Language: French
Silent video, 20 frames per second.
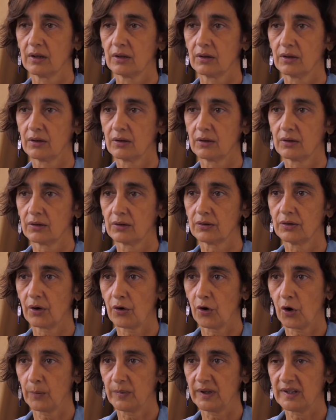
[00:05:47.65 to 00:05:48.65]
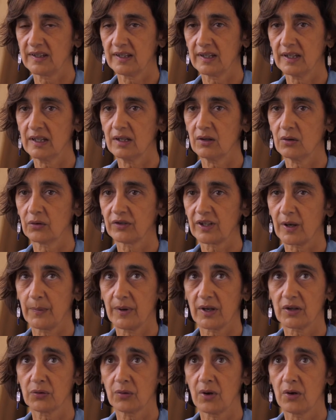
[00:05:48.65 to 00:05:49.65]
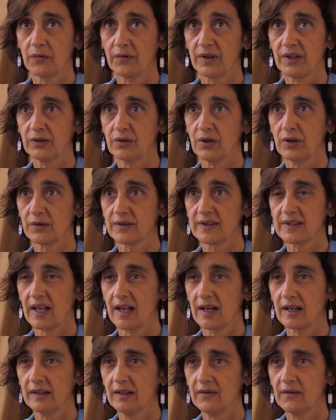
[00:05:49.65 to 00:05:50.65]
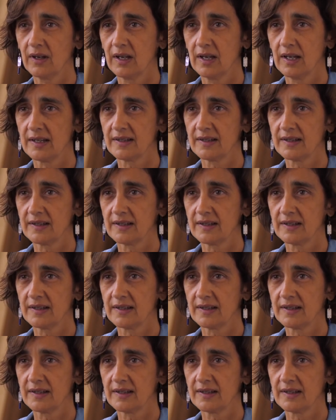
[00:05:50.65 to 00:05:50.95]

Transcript: euh, dans leur métier, on s'aperçoit en fait que quand ça arrive,